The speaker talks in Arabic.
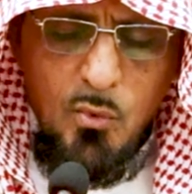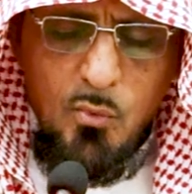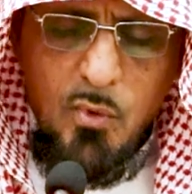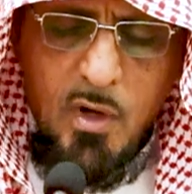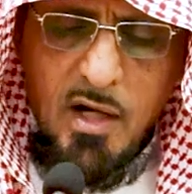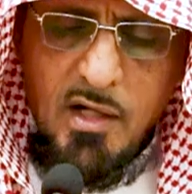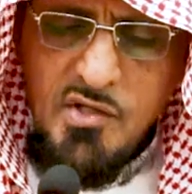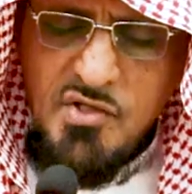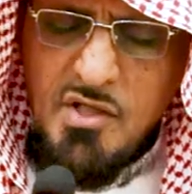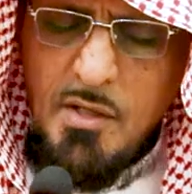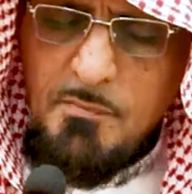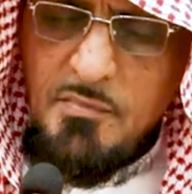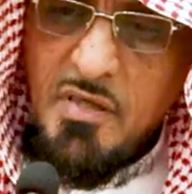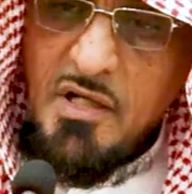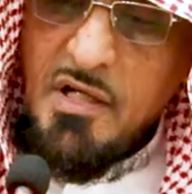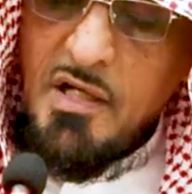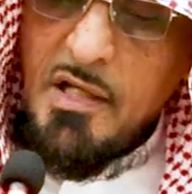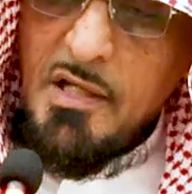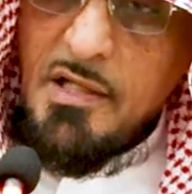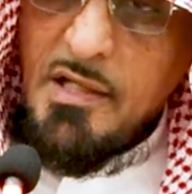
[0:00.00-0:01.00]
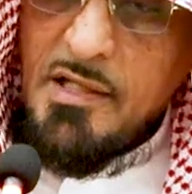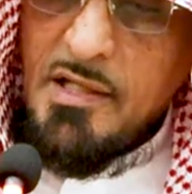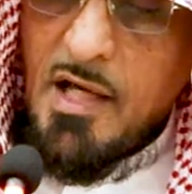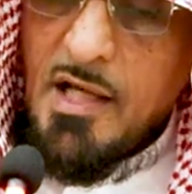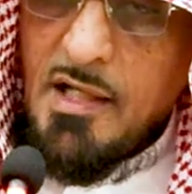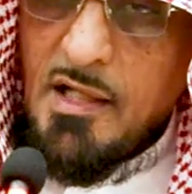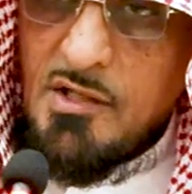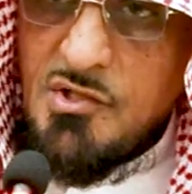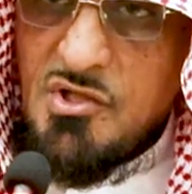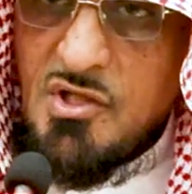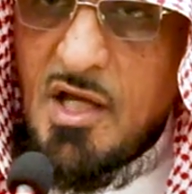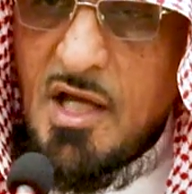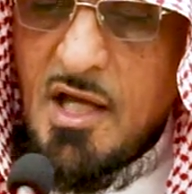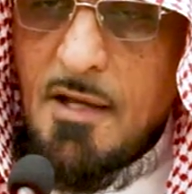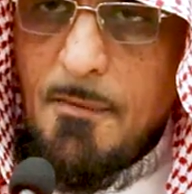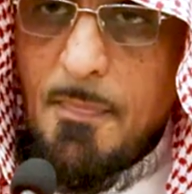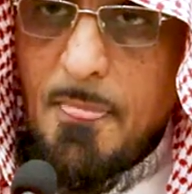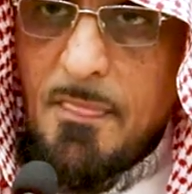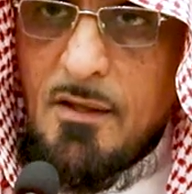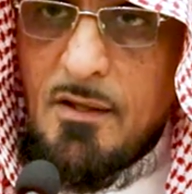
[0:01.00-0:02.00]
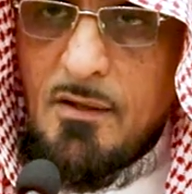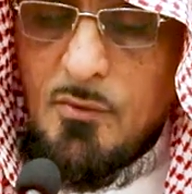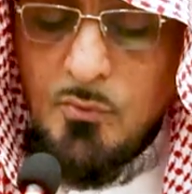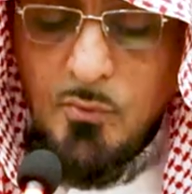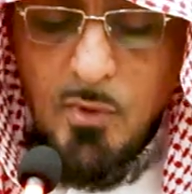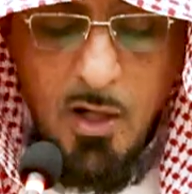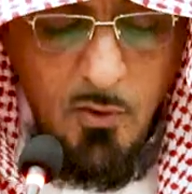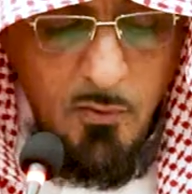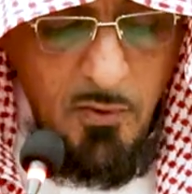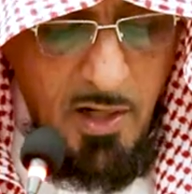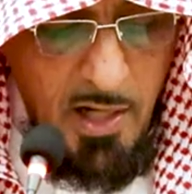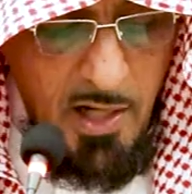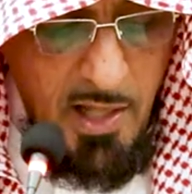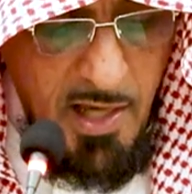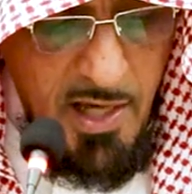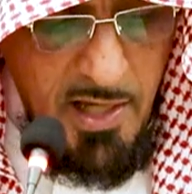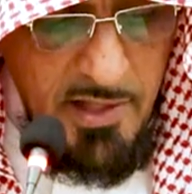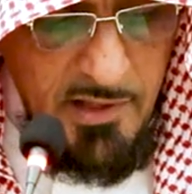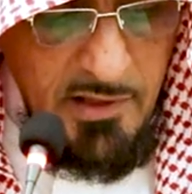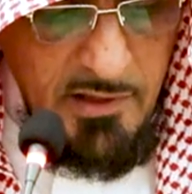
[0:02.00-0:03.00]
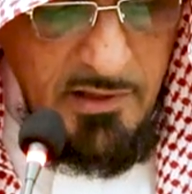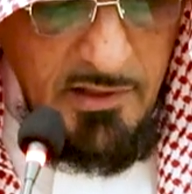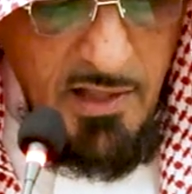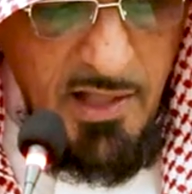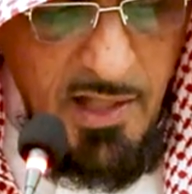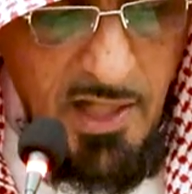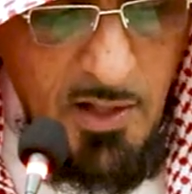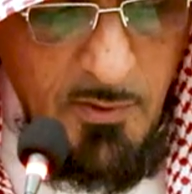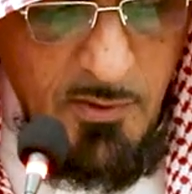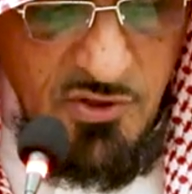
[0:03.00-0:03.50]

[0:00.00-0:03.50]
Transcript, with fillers: وأقسم بالليل إذا يغشى وهنا الآن عندنا